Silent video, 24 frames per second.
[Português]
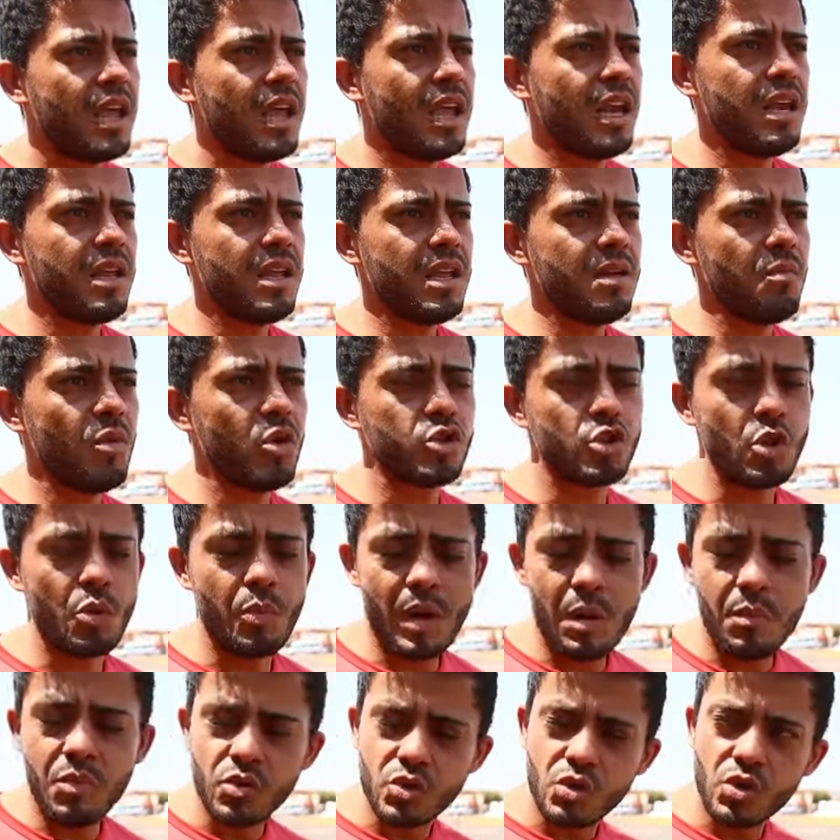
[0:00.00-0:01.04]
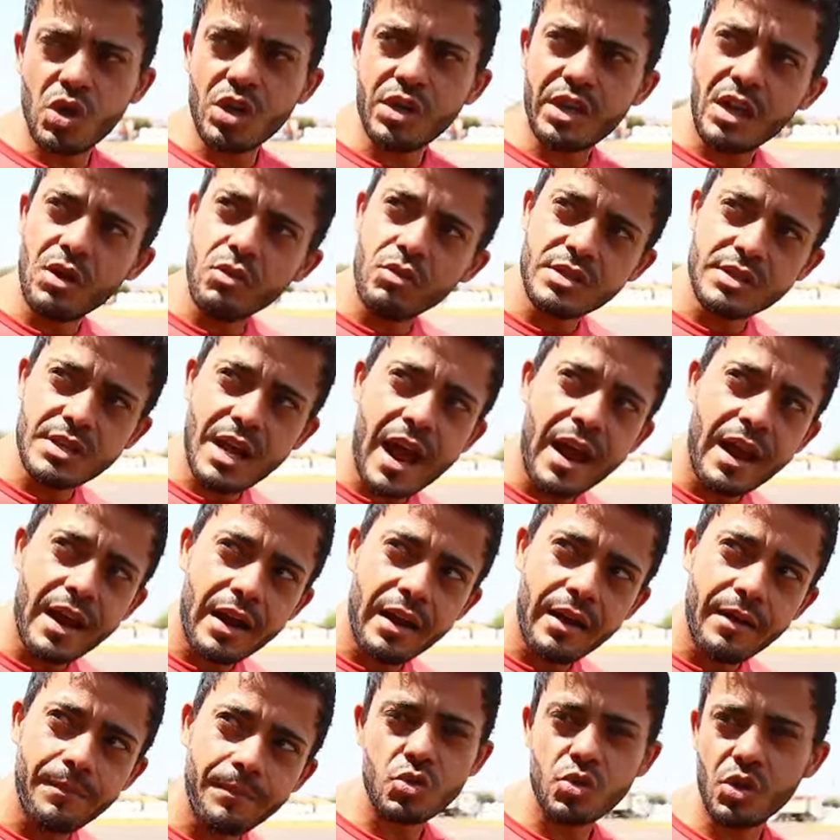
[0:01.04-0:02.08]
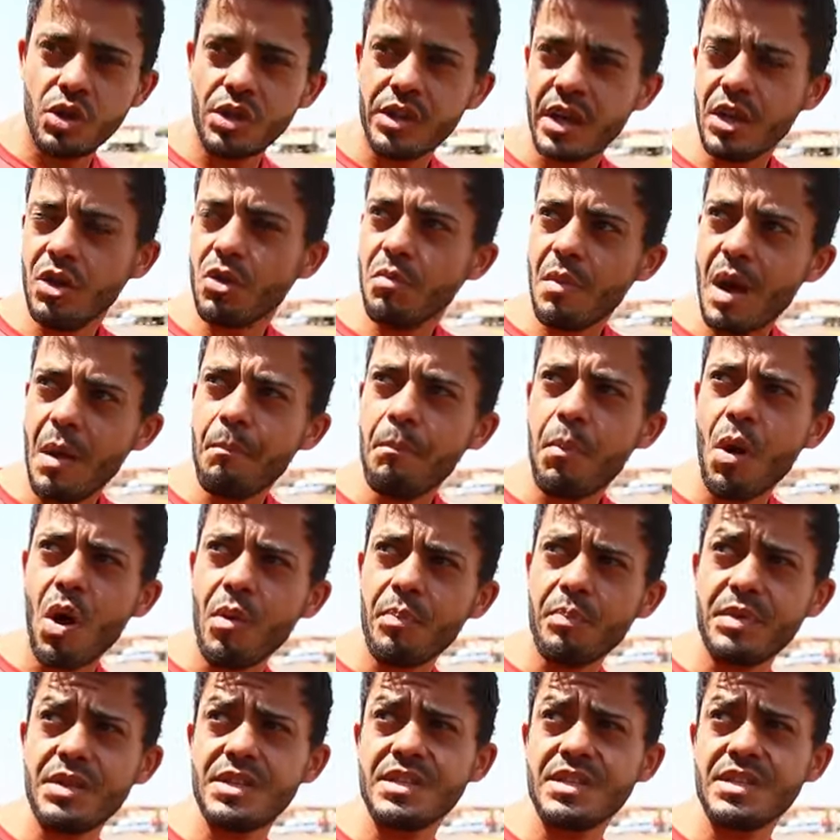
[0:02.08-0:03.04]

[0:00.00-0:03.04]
ele mostrou para mim um sorteio no Instagram, um sorteio de uma Pop